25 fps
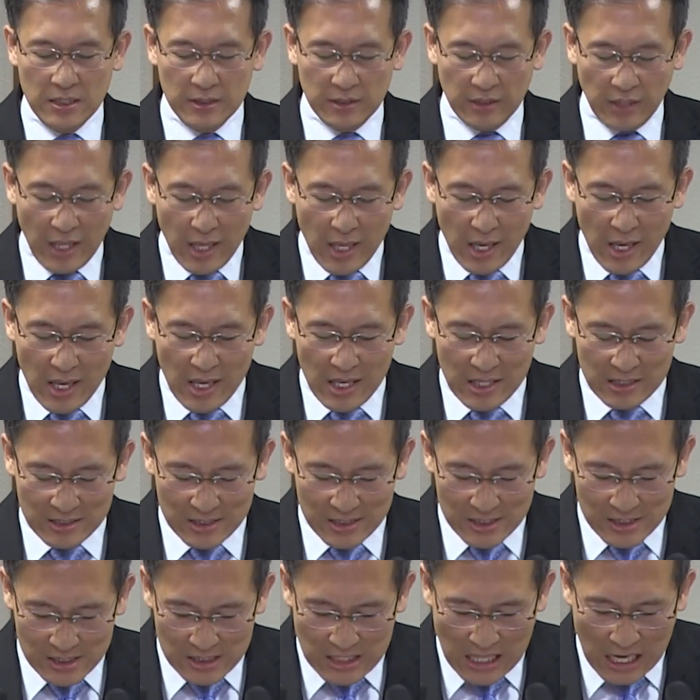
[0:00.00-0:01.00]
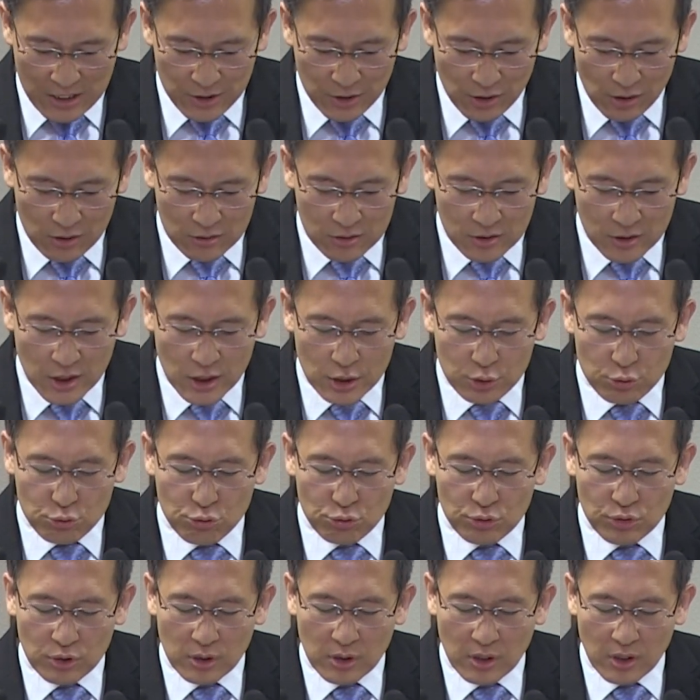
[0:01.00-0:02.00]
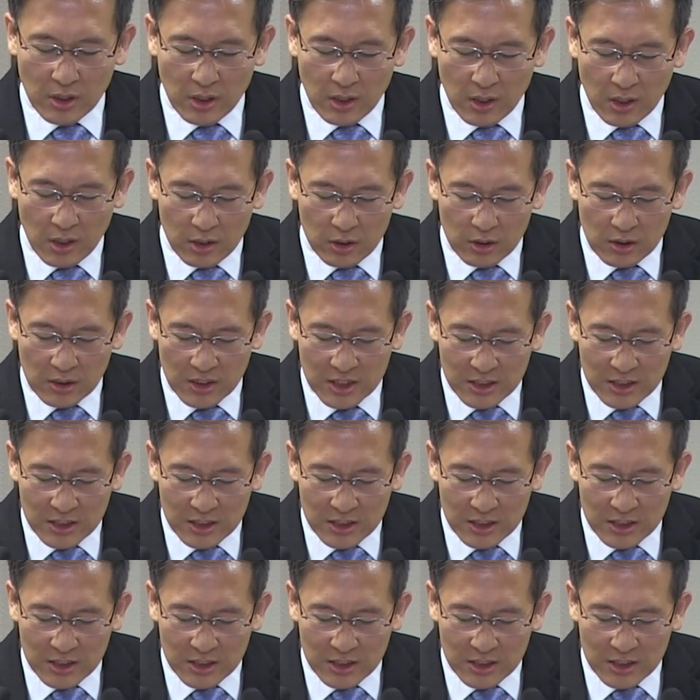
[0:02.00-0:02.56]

내 자녀들이 죽게